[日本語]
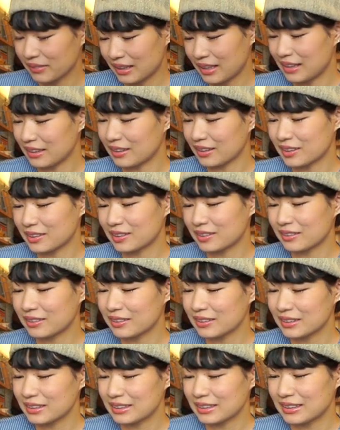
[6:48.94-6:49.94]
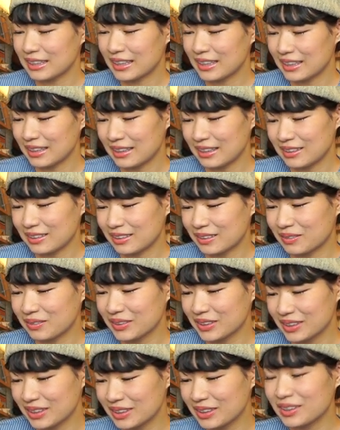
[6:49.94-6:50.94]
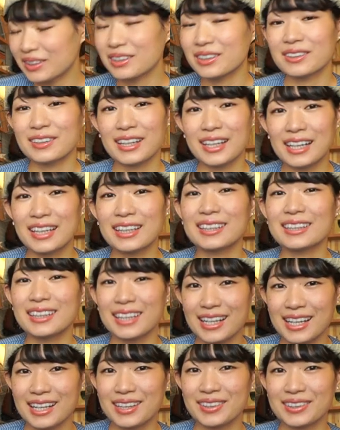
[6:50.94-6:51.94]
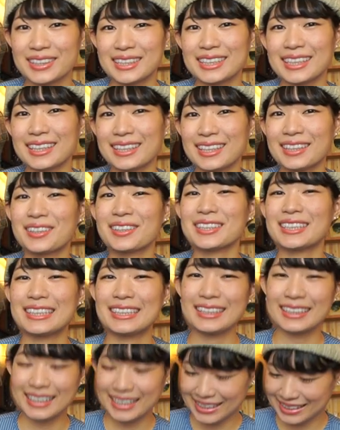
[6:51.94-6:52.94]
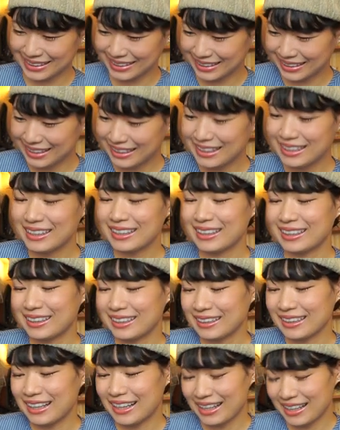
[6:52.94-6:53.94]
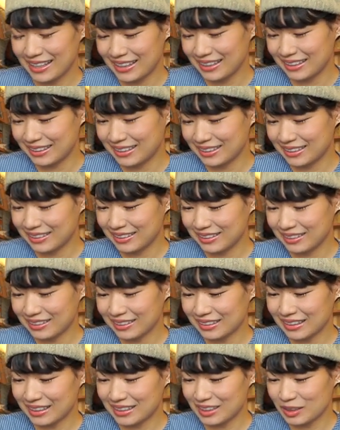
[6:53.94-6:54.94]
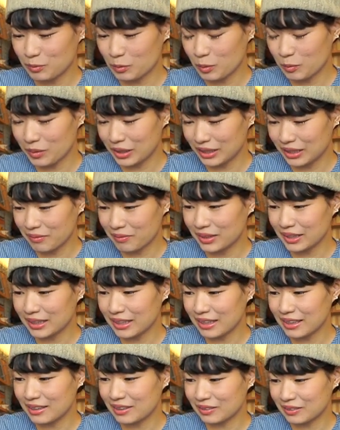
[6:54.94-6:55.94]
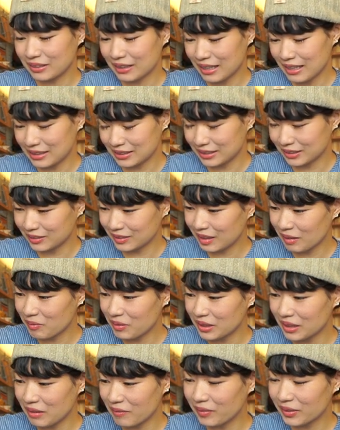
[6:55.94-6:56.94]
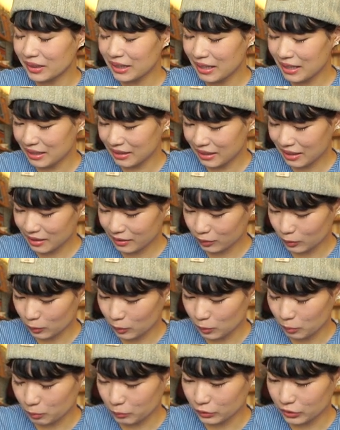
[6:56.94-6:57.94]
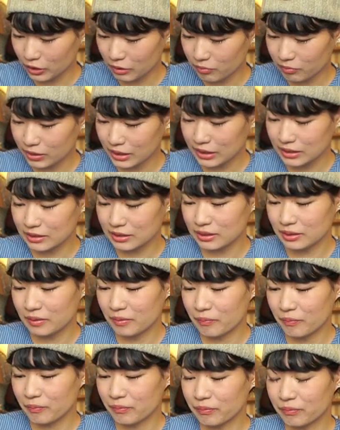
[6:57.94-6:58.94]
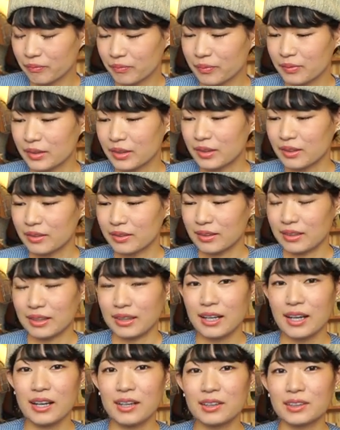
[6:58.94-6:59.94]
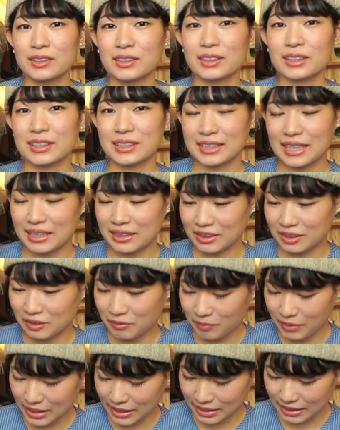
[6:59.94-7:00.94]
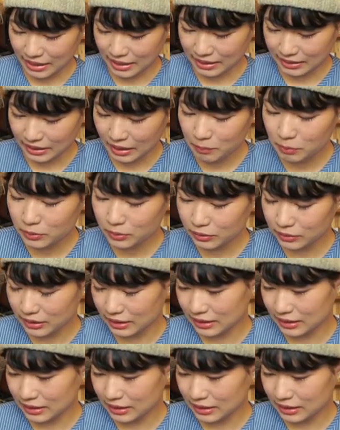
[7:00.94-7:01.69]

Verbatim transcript: あの、ぜひ面白いのがあったら教えてほしいです。はい。私もまだまだいろんな味を食べてみたいなと思います。が、ホットサンドメーカーダブル